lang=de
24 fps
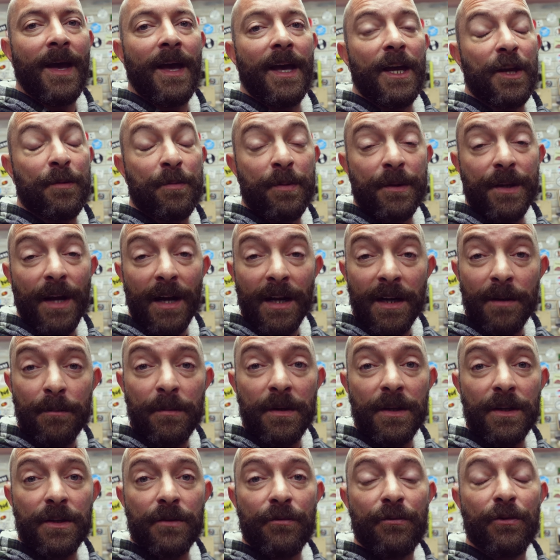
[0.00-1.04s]
Ich bedanke
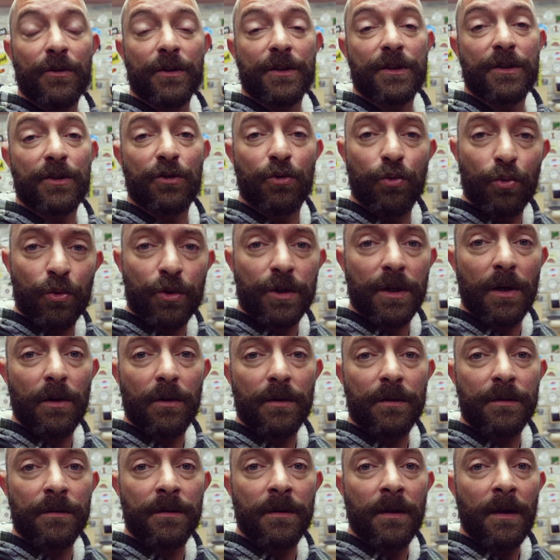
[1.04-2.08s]
mich fürs
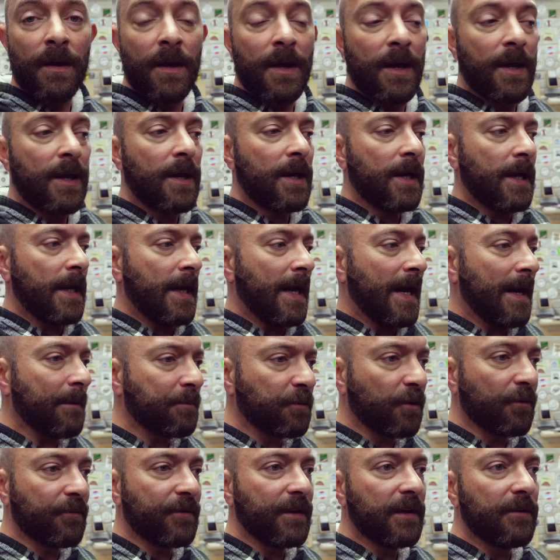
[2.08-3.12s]
Zuschauen. Habt
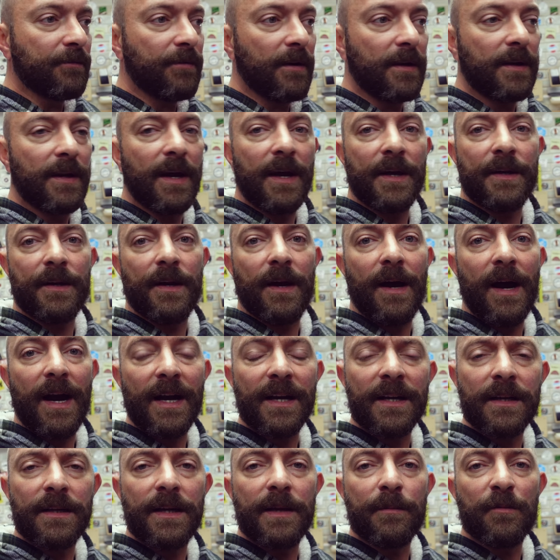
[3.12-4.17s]
auf jeden Fall eine
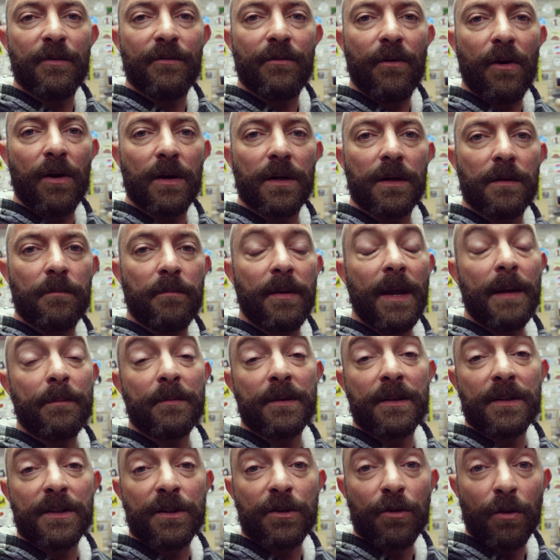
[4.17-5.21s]
angenehme Woche, bleibt
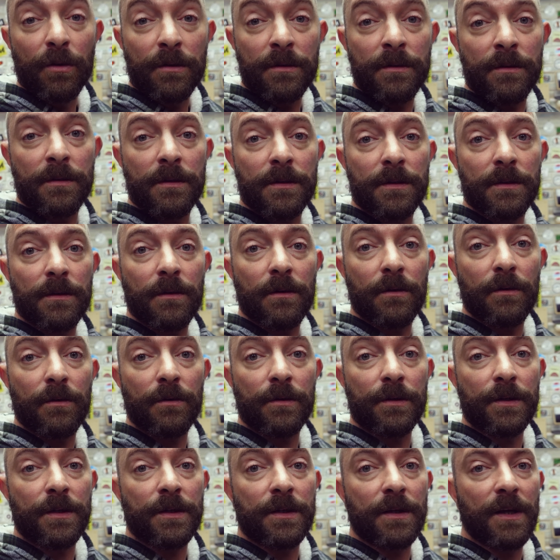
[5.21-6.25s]
gesund
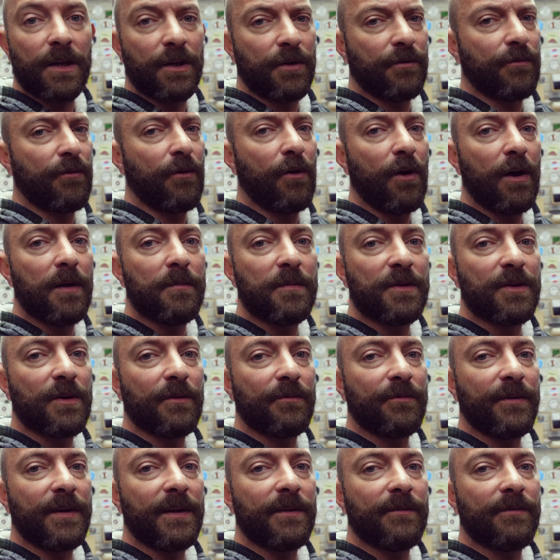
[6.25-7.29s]
und ich freue mich
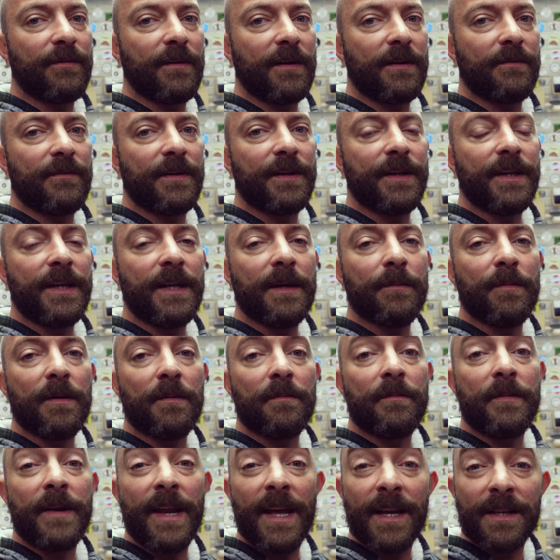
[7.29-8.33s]
auf jeden Fall, wenn ihr
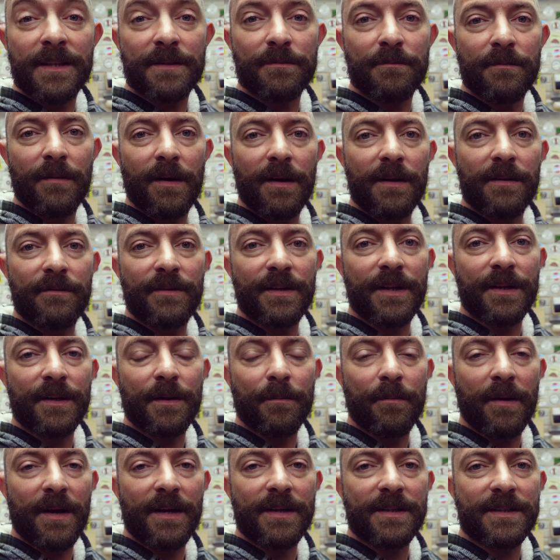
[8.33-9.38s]
beim nächsten Mal wieder
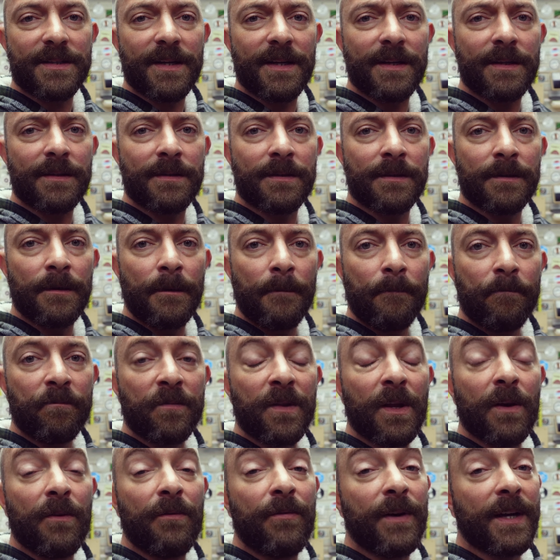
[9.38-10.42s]
dabei seid.
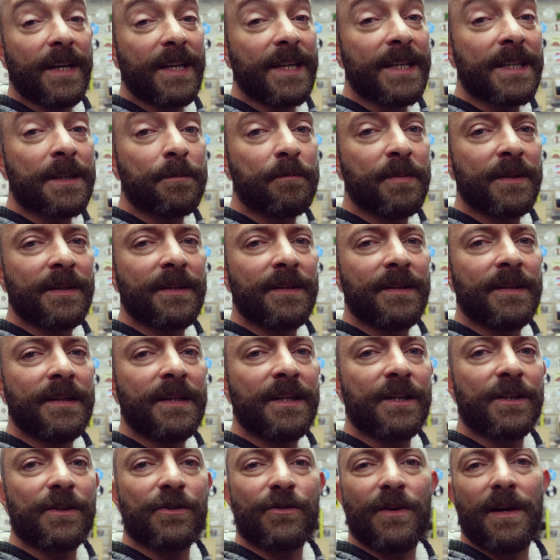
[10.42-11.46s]
Vergisst bitte
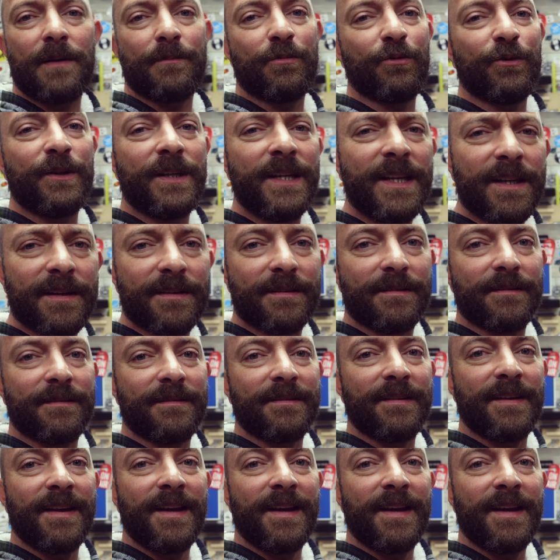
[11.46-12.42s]
nicht zu abonnieren